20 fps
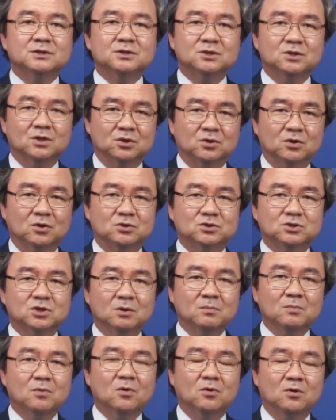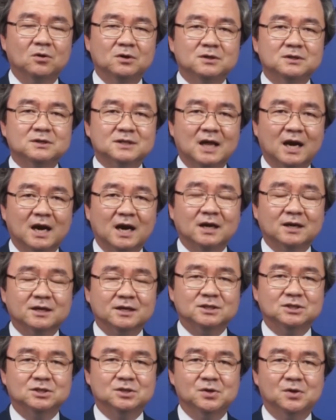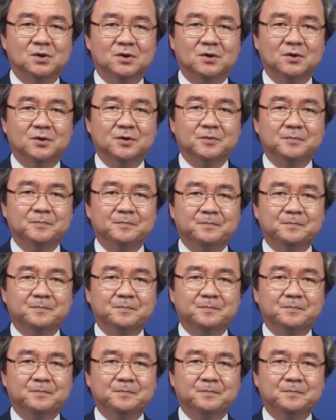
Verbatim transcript: 너도 정복을 당할 것이요.